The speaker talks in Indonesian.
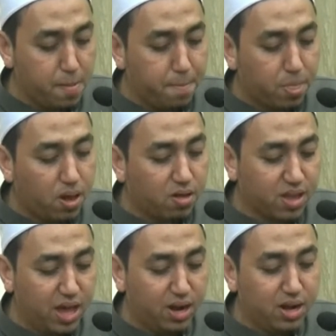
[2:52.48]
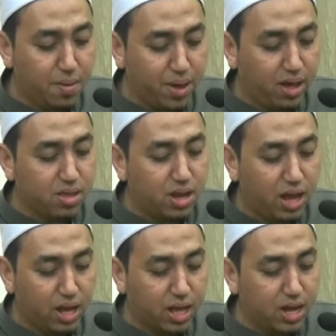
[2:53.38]
Kalau sekarang enggak Pak ya. Jadi
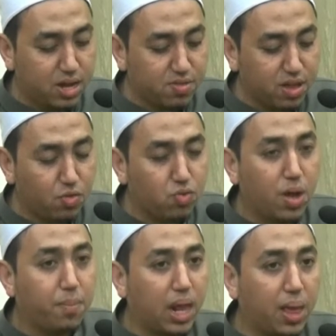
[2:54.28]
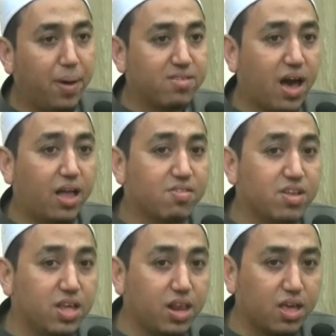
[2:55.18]
anak gadis ini sudah milih pasangannya
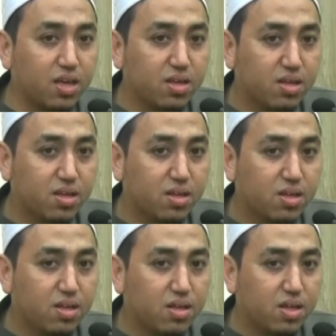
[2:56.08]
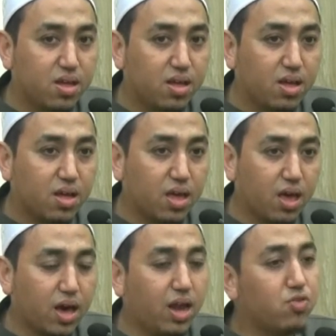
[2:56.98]
sendiri. Ya,
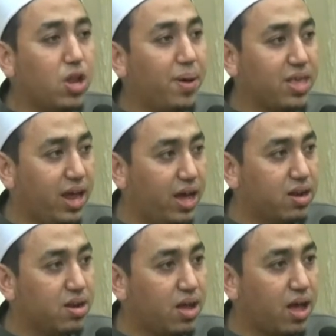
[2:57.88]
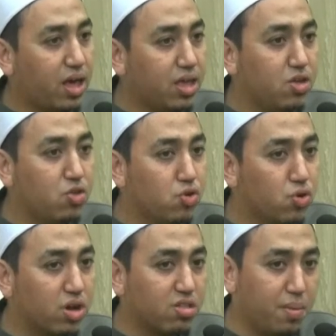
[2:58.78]
karena sudah pacaran, akhirnya
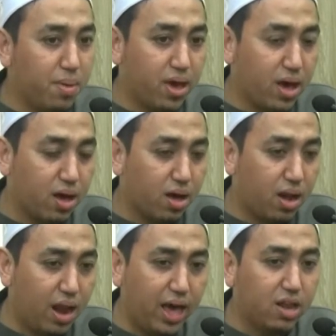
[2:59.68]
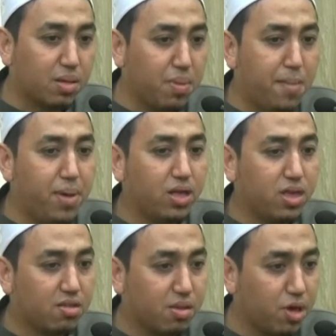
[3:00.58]
dijodohkan sama yang lain sama
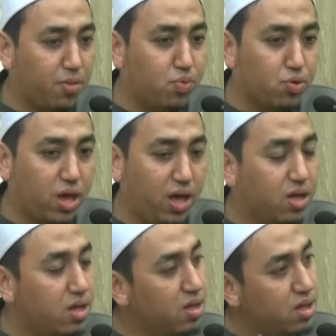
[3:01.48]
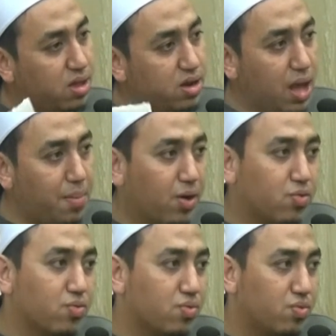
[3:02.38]
abahnya, sama ibunya, tidak mau.
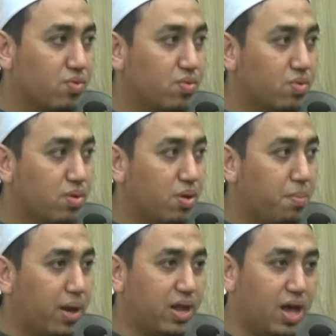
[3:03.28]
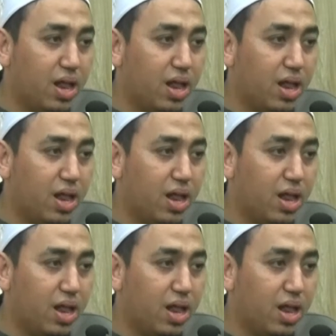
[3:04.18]
Padahal